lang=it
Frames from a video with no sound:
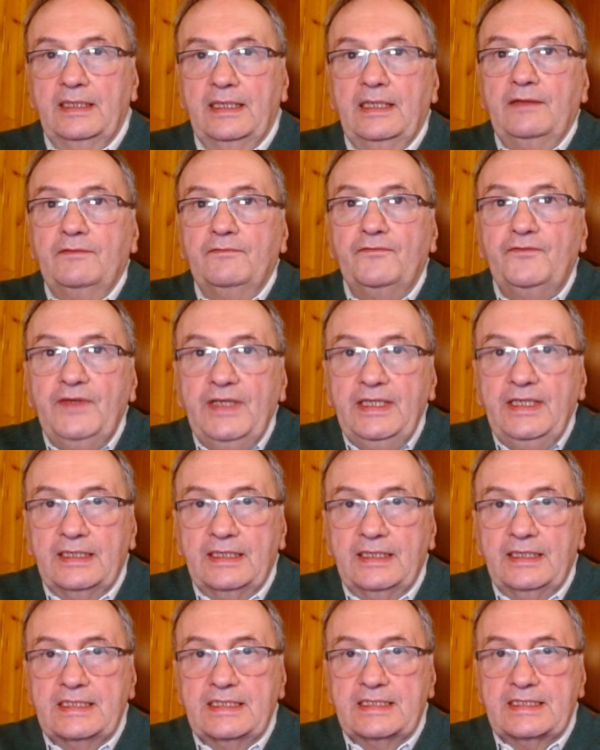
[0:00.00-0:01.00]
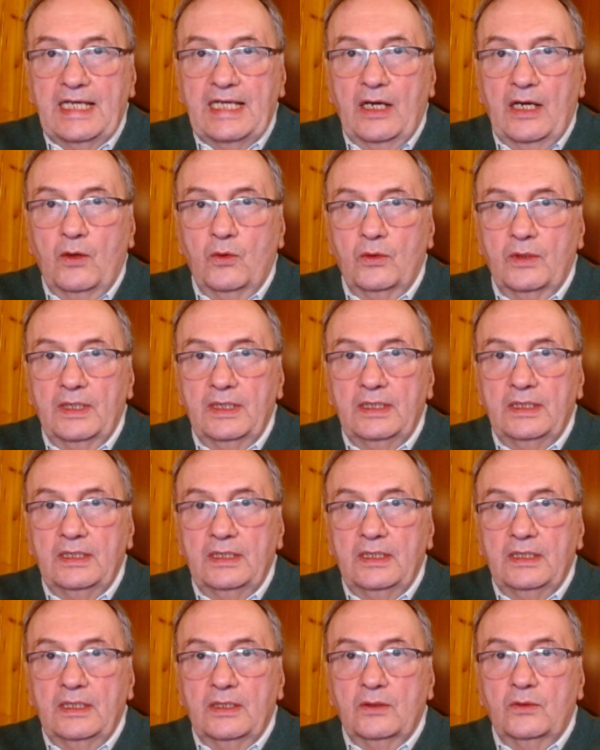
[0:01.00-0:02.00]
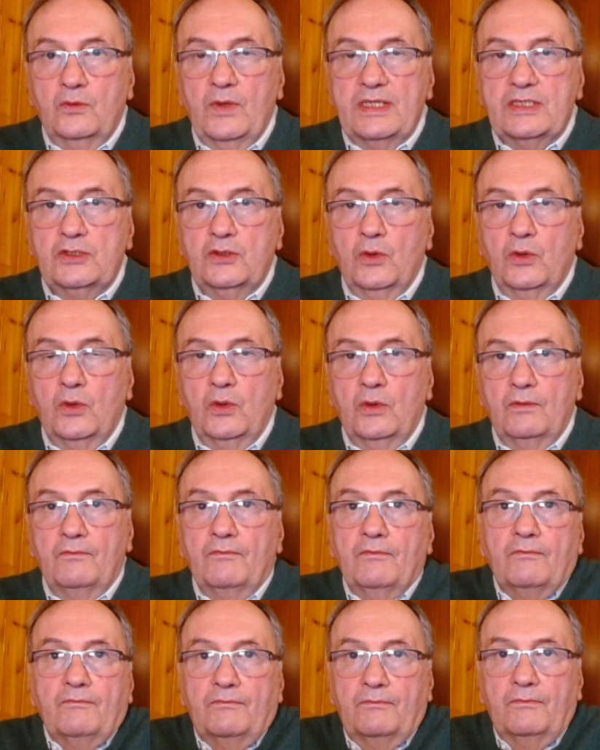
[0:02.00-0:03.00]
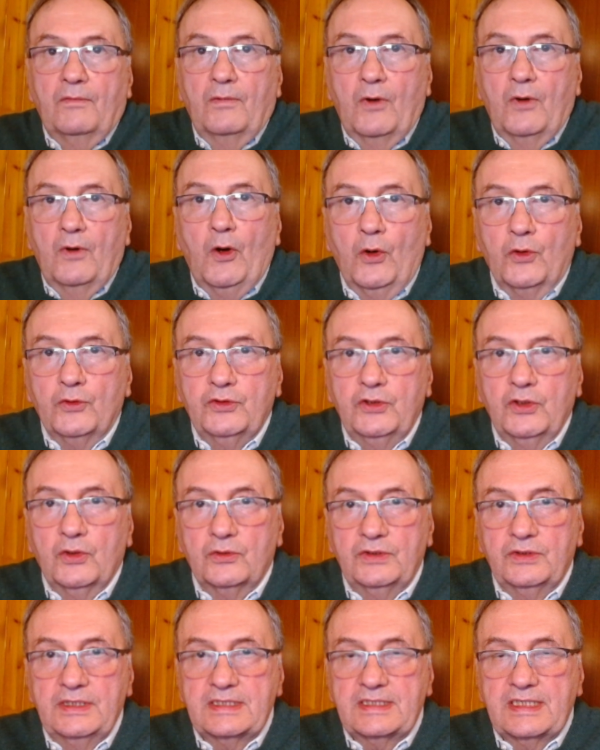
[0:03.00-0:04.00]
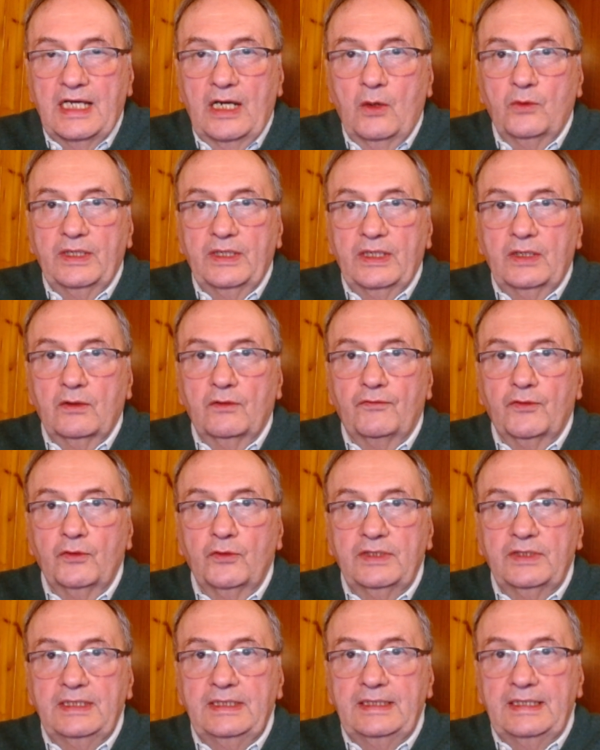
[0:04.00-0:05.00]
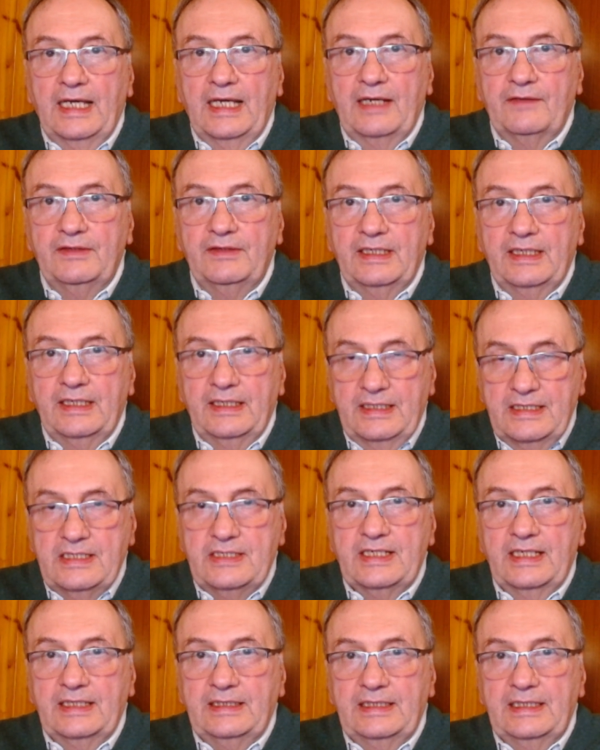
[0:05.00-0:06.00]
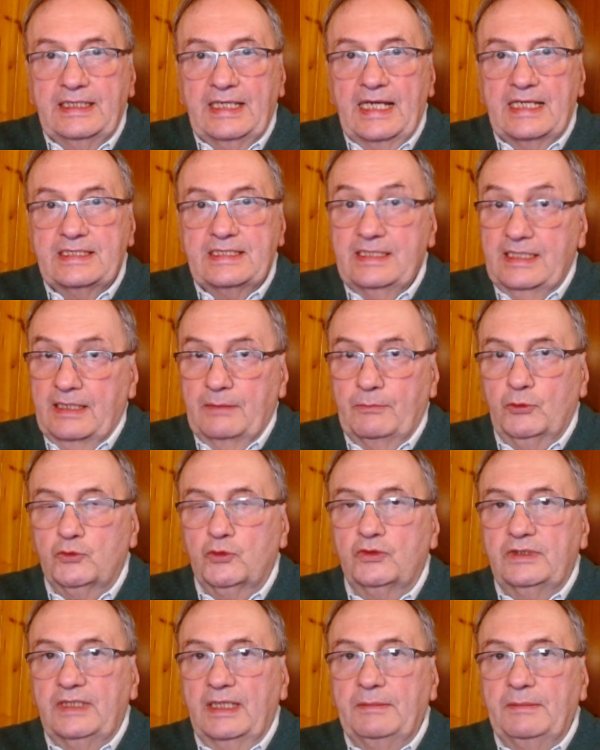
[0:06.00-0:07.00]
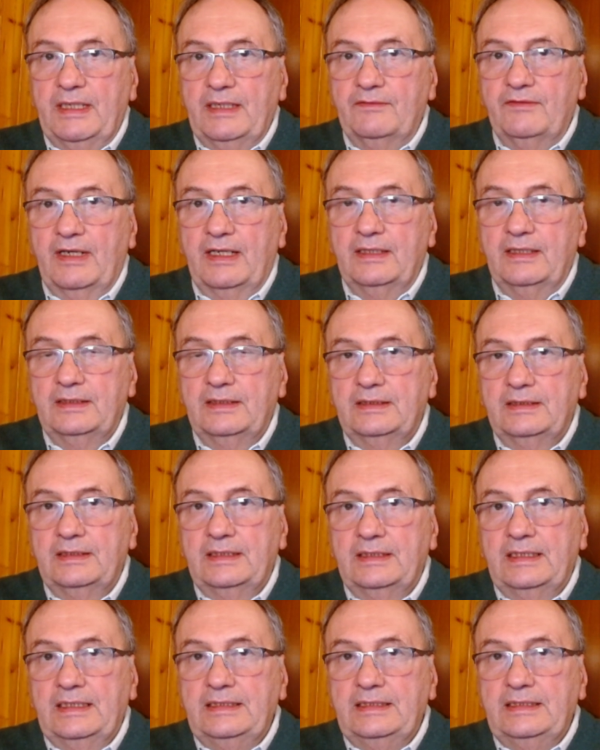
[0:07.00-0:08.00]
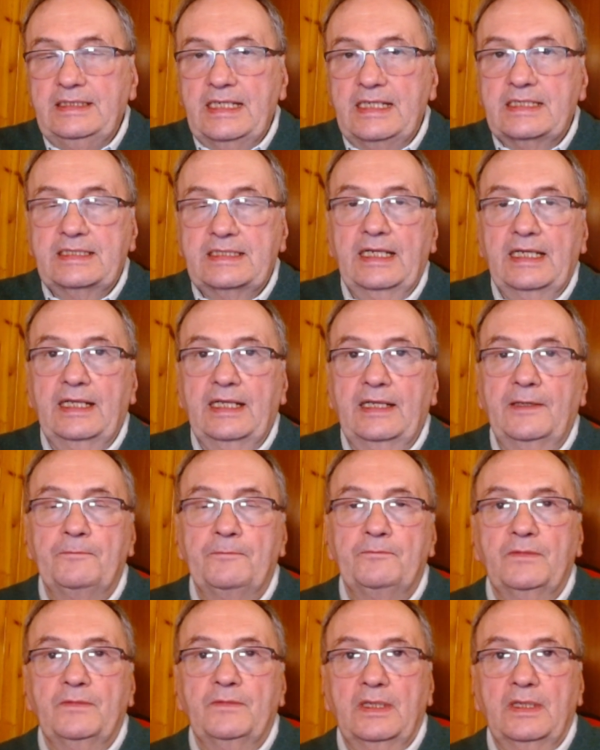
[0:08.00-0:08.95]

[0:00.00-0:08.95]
invidia di Saul, questo odio di Saul nei confronti di Davide in certi casi, che appunto temeva di essere